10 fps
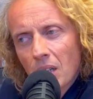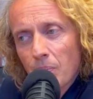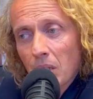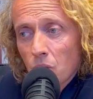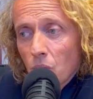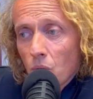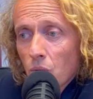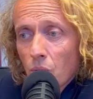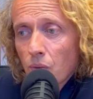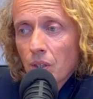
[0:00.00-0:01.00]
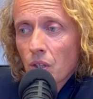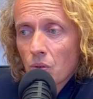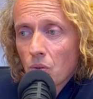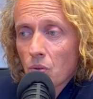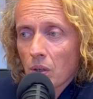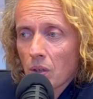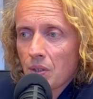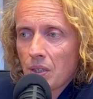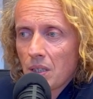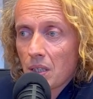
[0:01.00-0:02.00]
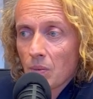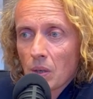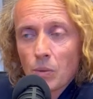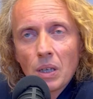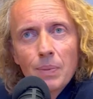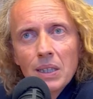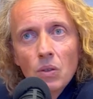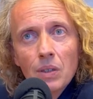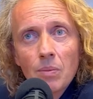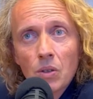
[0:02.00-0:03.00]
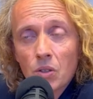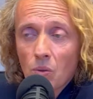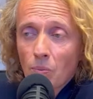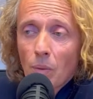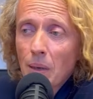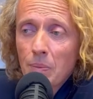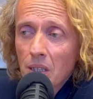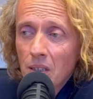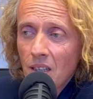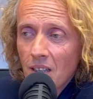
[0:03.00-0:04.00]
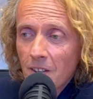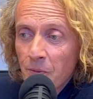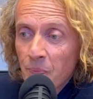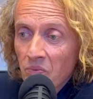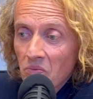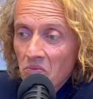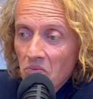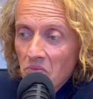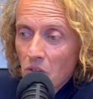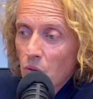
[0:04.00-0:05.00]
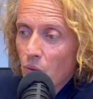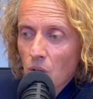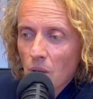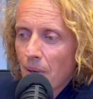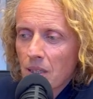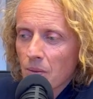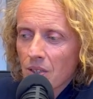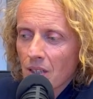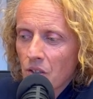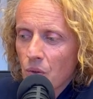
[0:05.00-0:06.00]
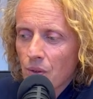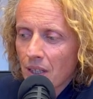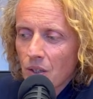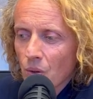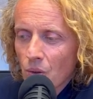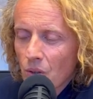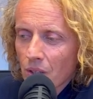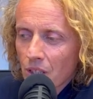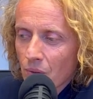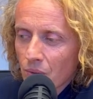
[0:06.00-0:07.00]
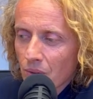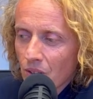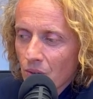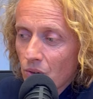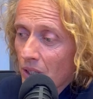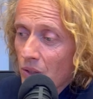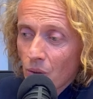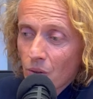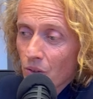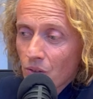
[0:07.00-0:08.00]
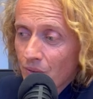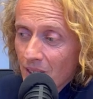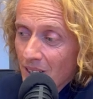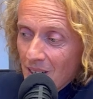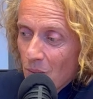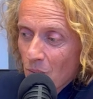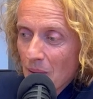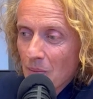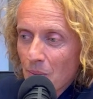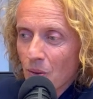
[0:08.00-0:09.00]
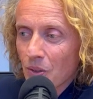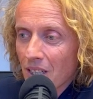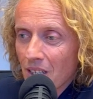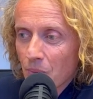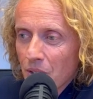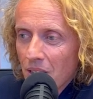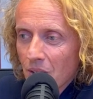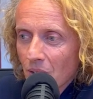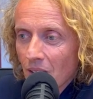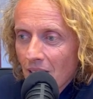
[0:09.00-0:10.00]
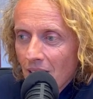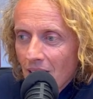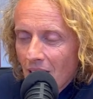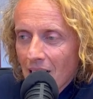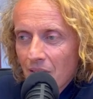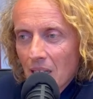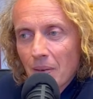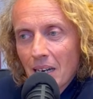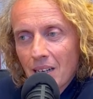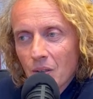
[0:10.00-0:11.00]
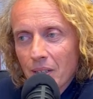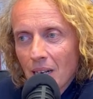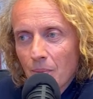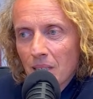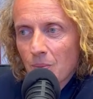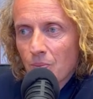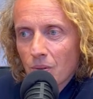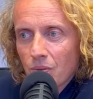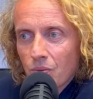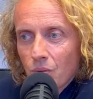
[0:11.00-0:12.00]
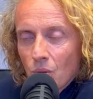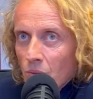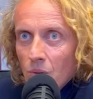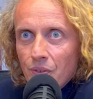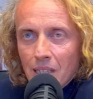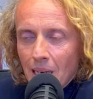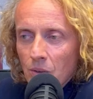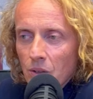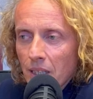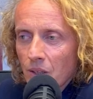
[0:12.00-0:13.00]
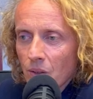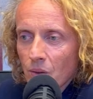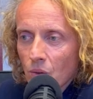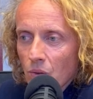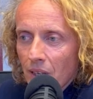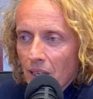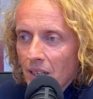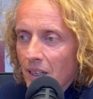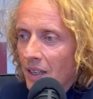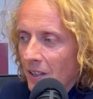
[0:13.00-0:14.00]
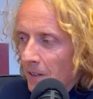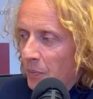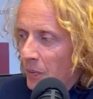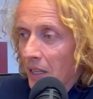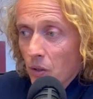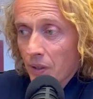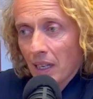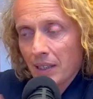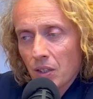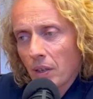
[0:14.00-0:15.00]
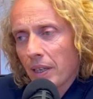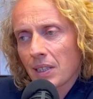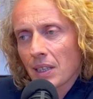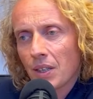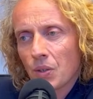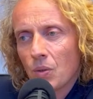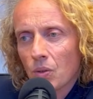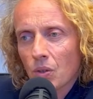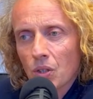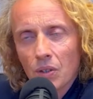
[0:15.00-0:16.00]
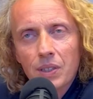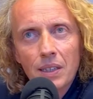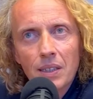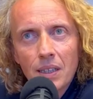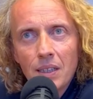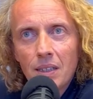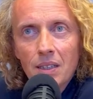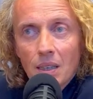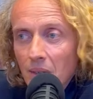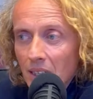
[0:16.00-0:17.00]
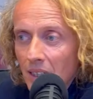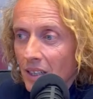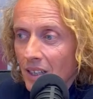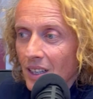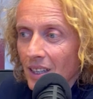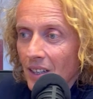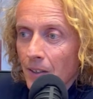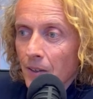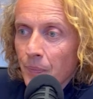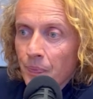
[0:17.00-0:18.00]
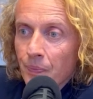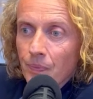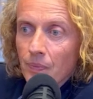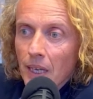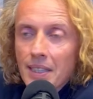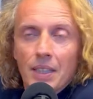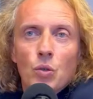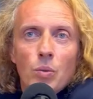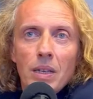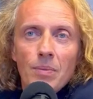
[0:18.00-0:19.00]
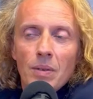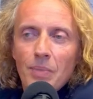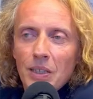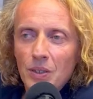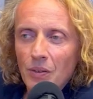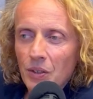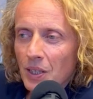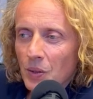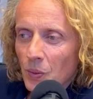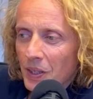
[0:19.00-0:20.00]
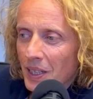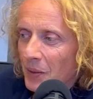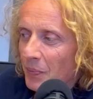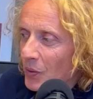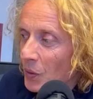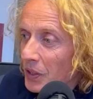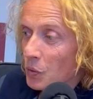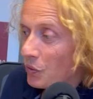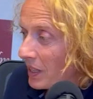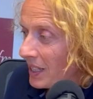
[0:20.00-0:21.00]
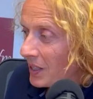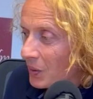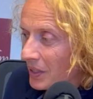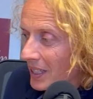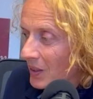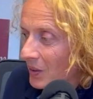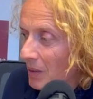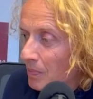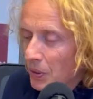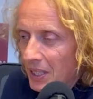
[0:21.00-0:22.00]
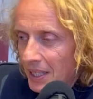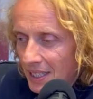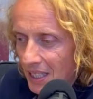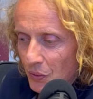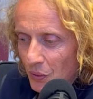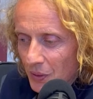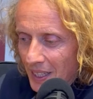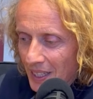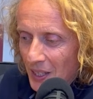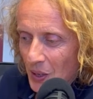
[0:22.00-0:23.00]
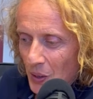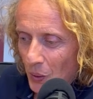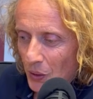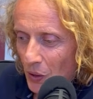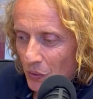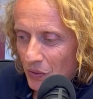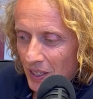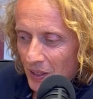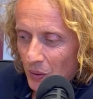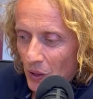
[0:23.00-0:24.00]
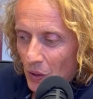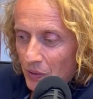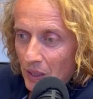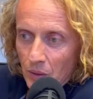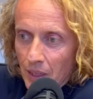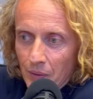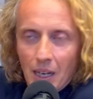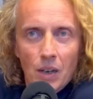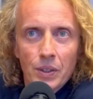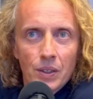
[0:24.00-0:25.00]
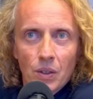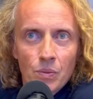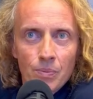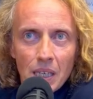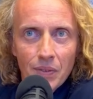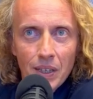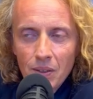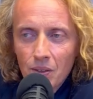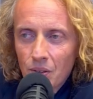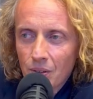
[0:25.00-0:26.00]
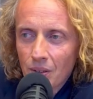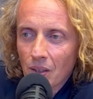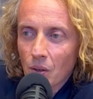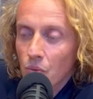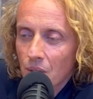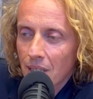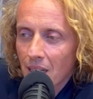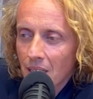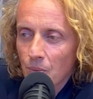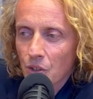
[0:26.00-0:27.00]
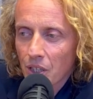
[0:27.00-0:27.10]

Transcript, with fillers: Mais je reconnais aussi que hum, quand j'apprends un texte, par exemple 4 heures ou 5 heures le soir, il se passe quelque chose la nuit, on sait qu'on apprend souvent pas mal le soir et que la nuit, euh, euh, on, on, raffermit ce qu'on a, qu'on a appris et que le matin, je dis pas qu'on sait tout par cœur, mais il y a quelque chose qui jaillit, qui éclot et qui est né évidemment de, l'effort qu'on a produit le soir pour apprendre. Mais je, crois quand même, il se passe des choses étranges quand j'ai appris